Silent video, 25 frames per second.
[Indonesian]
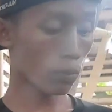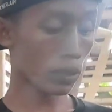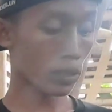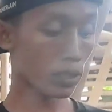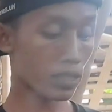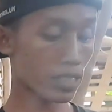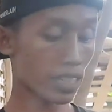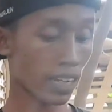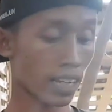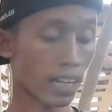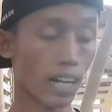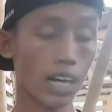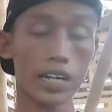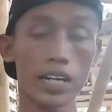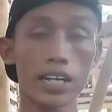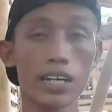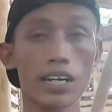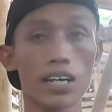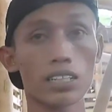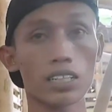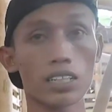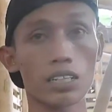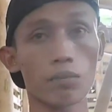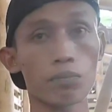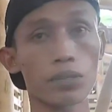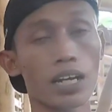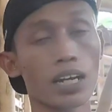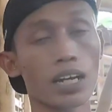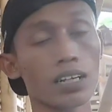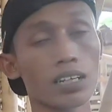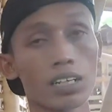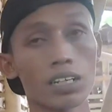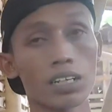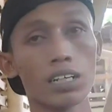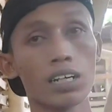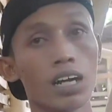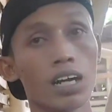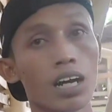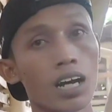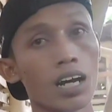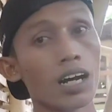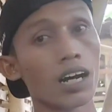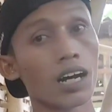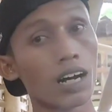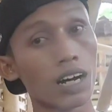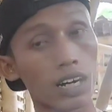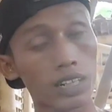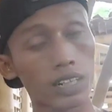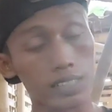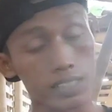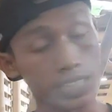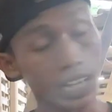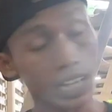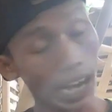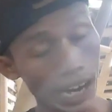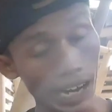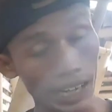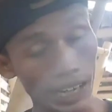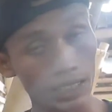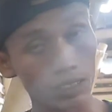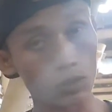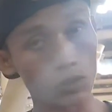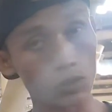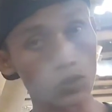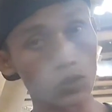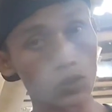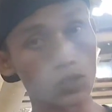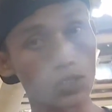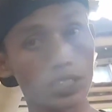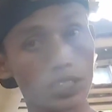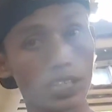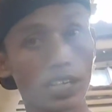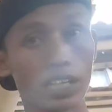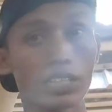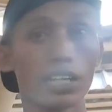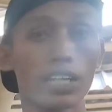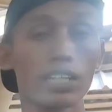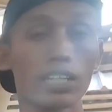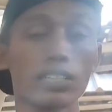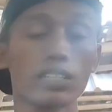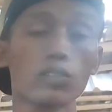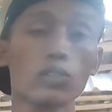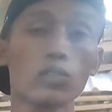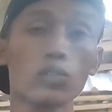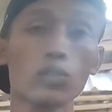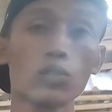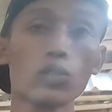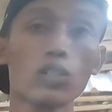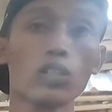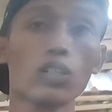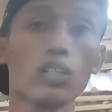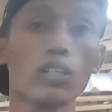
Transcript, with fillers: mencegah negatif yang eh, jahat khususnya yaitu